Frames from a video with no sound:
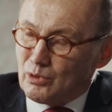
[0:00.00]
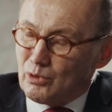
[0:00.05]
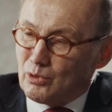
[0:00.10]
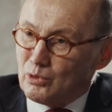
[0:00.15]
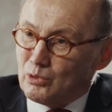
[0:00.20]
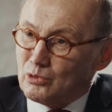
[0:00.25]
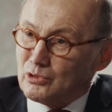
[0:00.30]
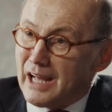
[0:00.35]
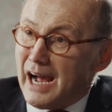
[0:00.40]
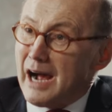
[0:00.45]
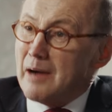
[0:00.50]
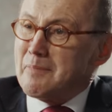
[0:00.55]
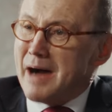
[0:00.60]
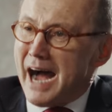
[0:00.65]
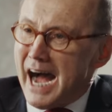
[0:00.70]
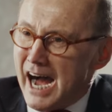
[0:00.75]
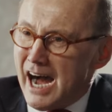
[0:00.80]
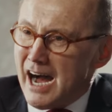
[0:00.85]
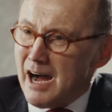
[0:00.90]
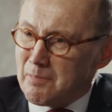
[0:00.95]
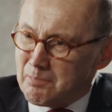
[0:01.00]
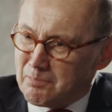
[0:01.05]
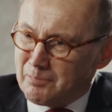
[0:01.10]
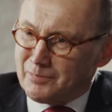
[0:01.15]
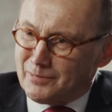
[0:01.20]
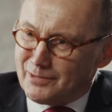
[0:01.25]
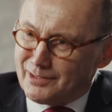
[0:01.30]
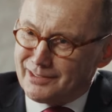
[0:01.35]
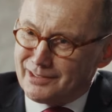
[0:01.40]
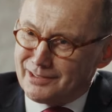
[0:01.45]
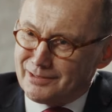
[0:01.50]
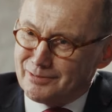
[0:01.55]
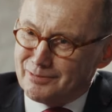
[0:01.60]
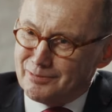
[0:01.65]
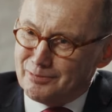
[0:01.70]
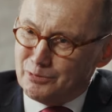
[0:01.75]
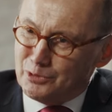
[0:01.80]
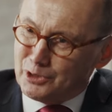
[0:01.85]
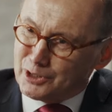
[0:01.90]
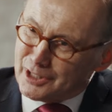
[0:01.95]
Und am Abend
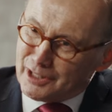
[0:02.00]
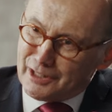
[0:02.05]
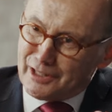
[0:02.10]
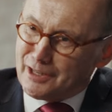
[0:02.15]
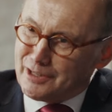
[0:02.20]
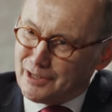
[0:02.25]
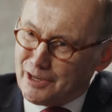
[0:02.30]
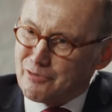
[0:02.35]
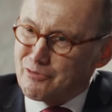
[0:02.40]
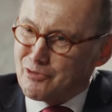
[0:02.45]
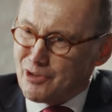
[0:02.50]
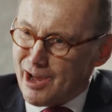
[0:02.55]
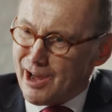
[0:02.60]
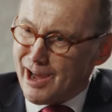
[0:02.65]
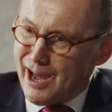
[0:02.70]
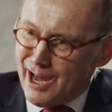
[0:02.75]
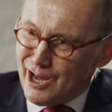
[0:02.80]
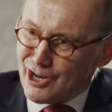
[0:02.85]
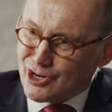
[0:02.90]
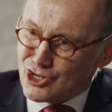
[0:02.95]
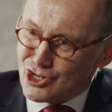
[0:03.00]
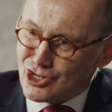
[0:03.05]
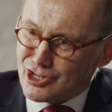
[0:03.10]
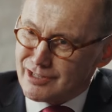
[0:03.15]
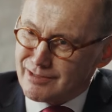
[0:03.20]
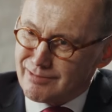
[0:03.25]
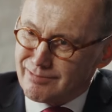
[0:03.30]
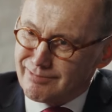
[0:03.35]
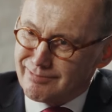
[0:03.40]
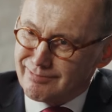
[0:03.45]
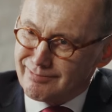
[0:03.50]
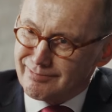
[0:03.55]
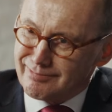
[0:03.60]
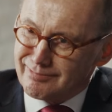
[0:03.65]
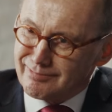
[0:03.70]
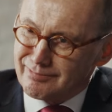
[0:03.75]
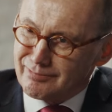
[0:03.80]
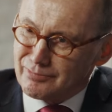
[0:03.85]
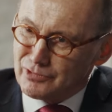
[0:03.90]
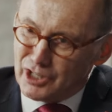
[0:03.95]
wurde der Herr Farage
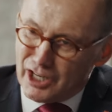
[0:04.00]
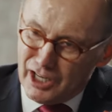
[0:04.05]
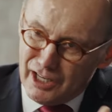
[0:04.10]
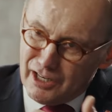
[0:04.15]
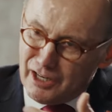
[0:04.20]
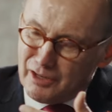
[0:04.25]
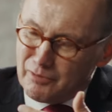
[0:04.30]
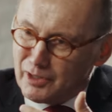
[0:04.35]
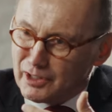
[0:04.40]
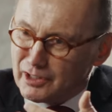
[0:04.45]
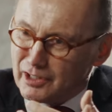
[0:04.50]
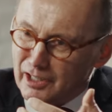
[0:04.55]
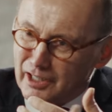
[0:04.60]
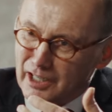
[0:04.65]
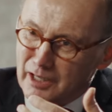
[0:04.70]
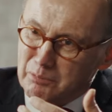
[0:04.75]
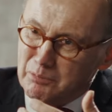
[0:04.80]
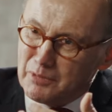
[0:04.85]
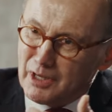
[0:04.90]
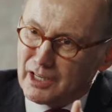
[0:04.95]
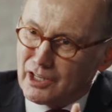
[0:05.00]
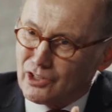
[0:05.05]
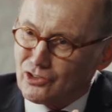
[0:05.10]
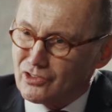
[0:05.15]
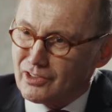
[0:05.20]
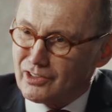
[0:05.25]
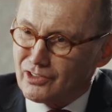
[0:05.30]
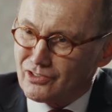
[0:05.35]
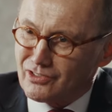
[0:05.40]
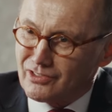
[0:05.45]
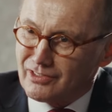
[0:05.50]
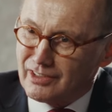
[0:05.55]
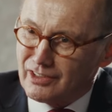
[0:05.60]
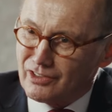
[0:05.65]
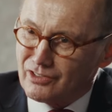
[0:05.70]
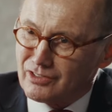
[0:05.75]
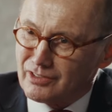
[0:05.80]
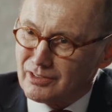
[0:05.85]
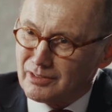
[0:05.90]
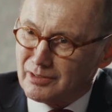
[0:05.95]
kennen, weil der neben mir gesessen
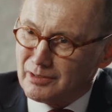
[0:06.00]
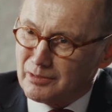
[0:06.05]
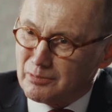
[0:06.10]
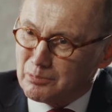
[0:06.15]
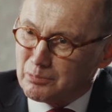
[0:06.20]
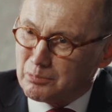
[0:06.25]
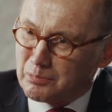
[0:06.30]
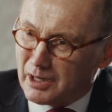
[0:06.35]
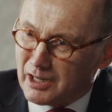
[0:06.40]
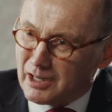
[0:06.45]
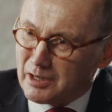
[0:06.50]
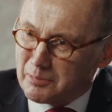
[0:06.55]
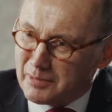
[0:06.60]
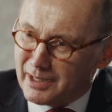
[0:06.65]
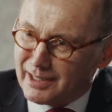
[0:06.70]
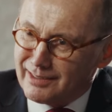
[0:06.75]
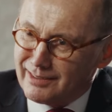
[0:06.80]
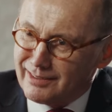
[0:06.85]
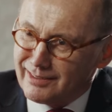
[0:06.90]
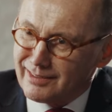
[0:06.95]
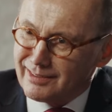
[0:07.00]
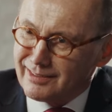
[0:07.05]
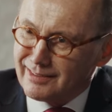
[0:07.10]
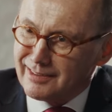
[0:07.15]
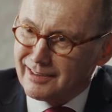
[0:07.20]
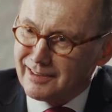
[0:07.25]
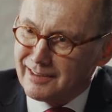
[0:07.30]
ist im Parlament,